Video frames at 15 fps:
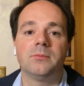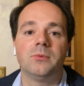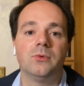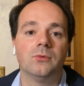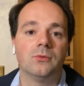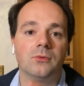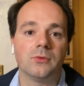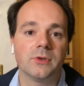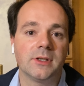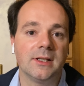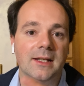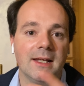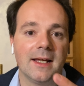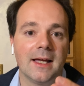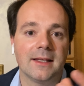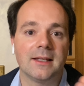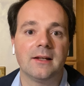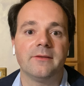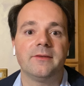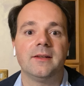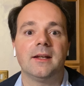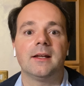più così, legate alla,
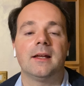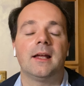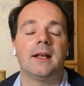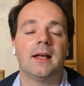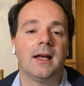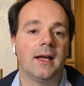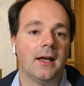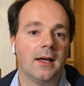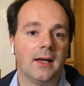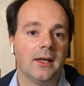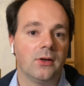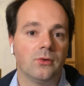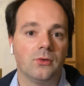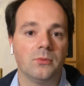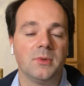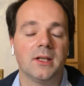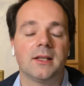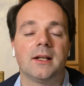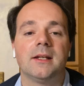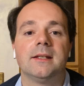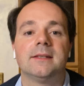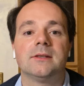fine, alla economia
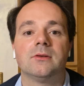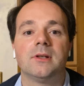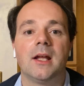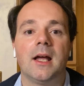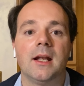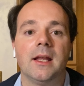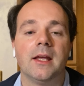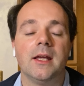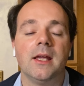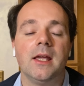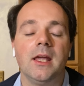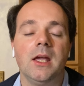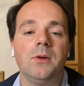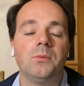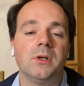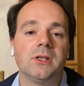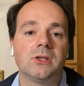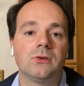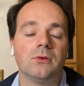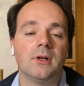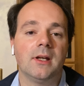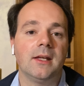tradizionale e
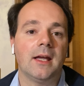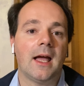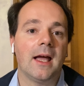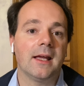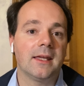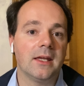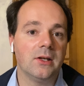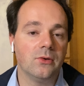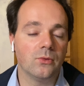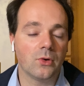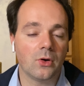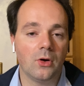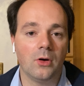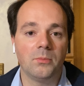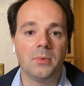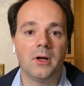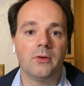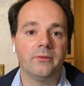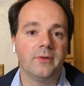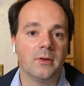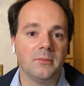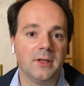questo anche in Europa
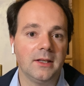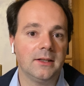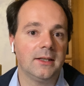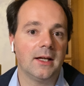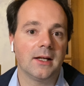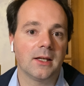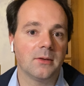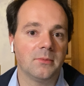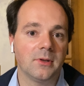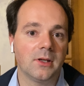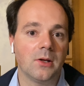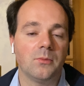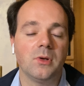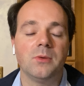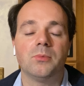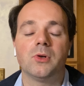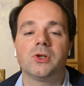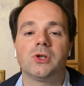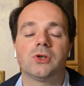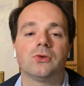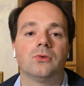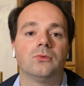ovviamente, anche perché qui poi
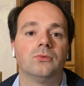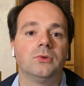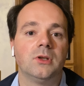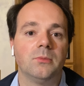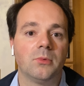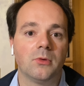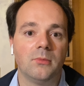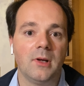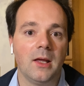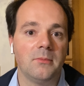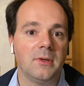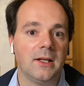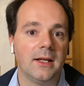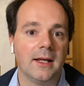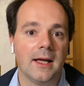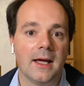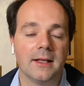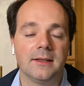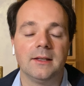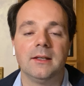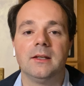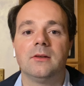ci sono tutti i problemi
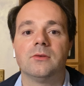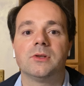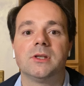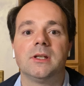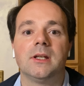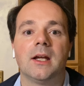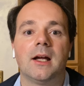legati così,